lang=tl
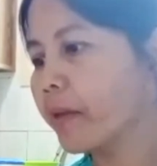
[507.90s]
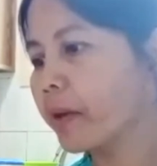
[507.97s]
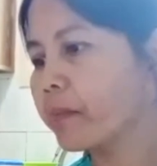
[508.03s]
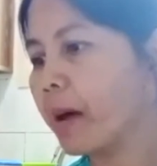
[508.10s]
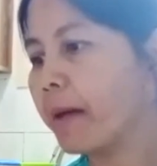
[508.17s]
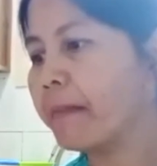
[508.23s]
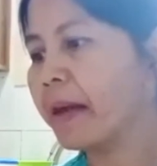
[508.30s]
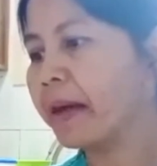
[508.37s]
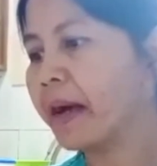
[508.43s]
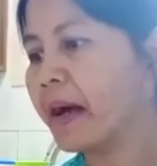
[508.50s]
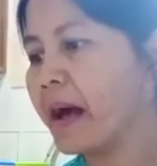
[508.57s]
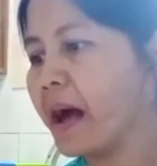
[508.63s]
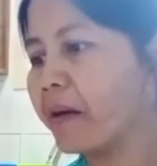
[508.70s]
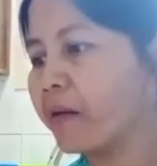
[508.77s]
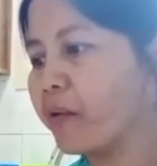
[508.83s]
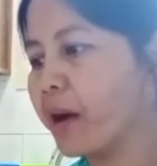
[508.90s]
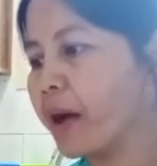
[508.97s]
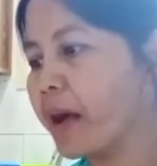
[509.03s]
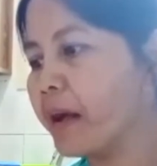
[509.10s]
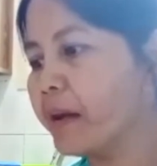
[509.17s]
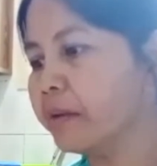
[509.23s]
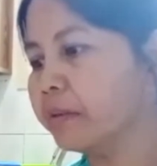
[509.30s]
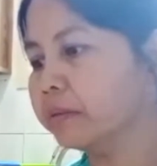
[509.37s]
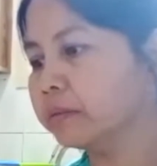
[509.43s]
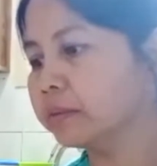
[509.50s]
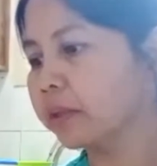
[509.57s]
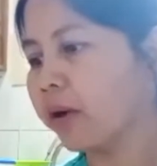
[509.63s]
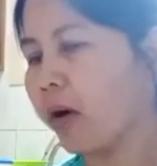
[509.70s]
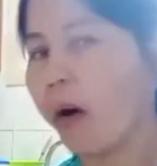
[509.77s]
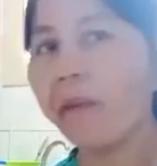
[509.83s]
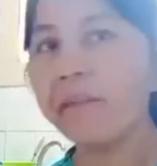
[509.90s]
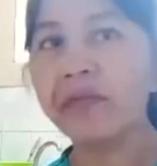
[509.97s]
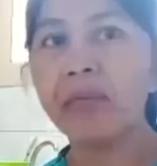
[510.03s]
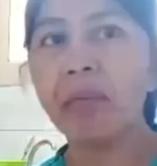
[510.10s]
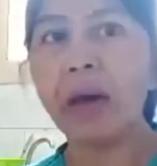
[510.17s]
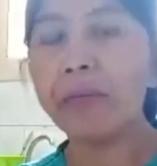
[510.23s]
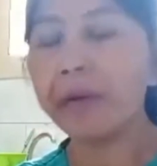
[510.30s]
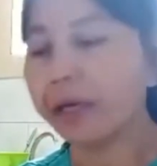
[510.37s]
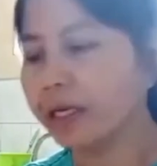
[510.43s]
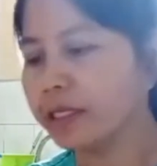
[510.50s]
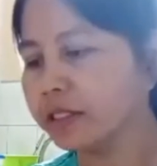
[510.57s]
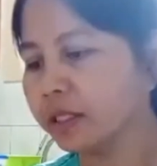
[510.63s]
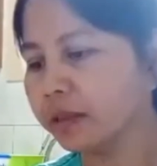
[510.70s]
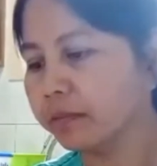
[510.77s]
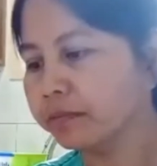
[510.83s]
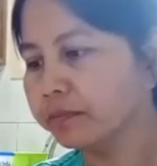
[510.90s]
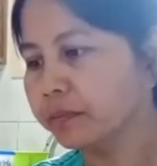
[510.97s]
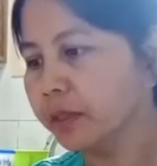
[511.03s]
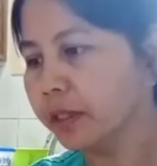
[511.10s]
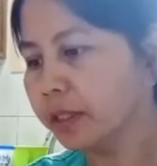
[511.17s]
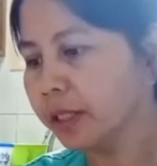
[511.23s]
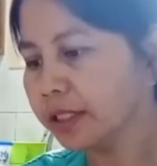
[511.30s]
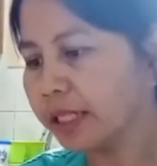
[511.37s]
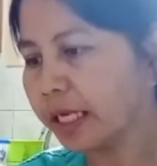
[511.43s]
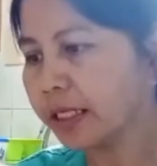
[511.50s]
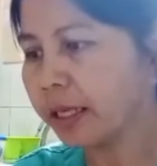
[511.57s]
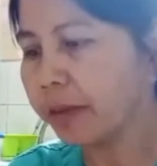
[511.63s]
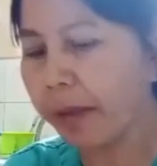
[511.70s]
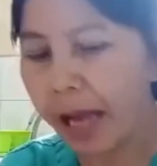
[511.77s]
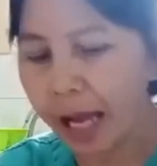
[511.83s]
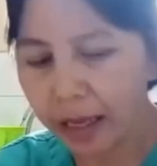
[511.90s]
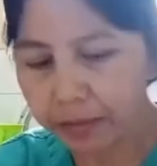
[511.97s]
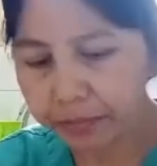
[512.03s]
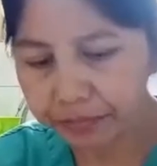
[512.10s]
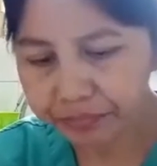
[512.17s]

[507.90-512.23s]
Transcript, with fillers: Nagbablog ang ako eh. Tumawag guys. Nasaan ka ba?